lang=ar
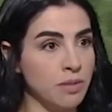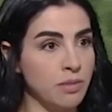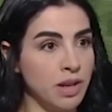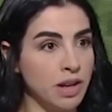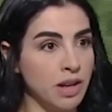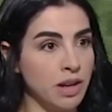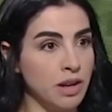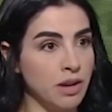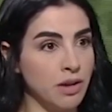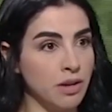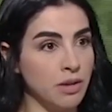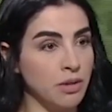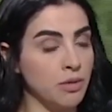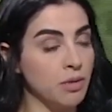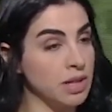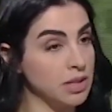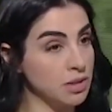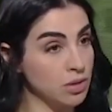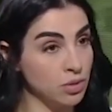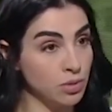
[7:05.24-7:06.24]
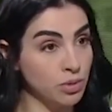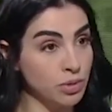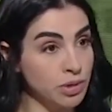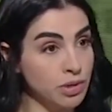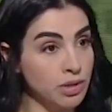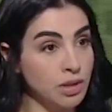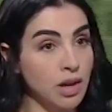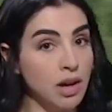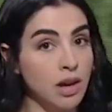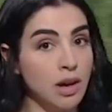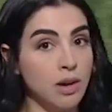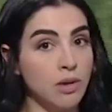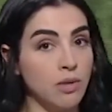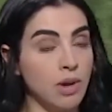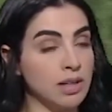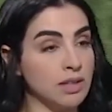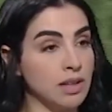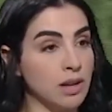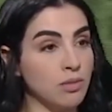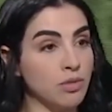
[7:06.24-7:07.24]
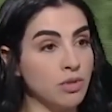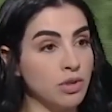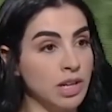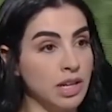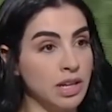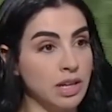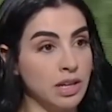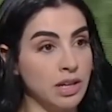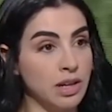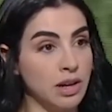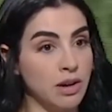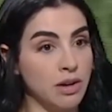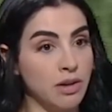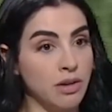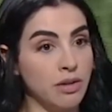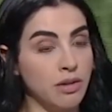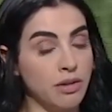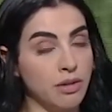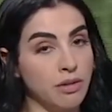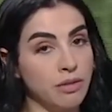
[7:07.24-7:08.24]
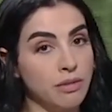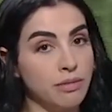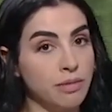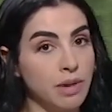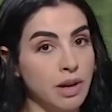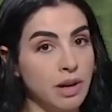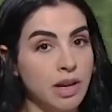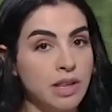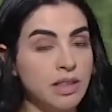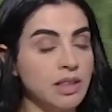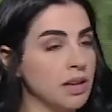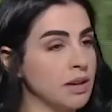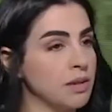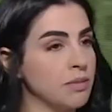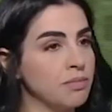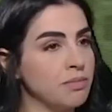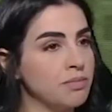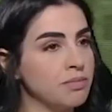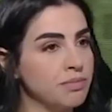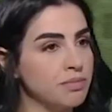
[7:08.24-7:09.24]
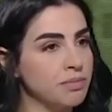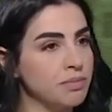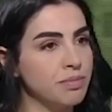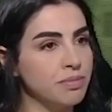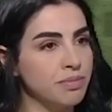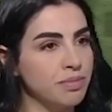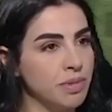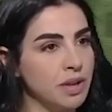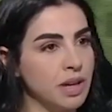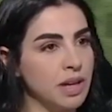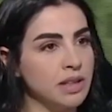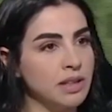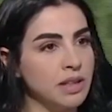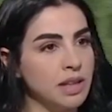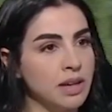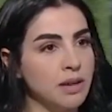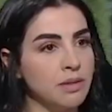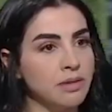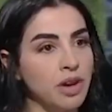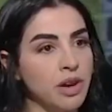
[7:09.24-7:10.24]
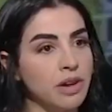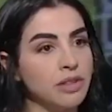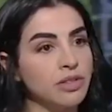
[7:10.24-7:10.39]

بالويت سوت وقدموا لي هن هن يعني هون عم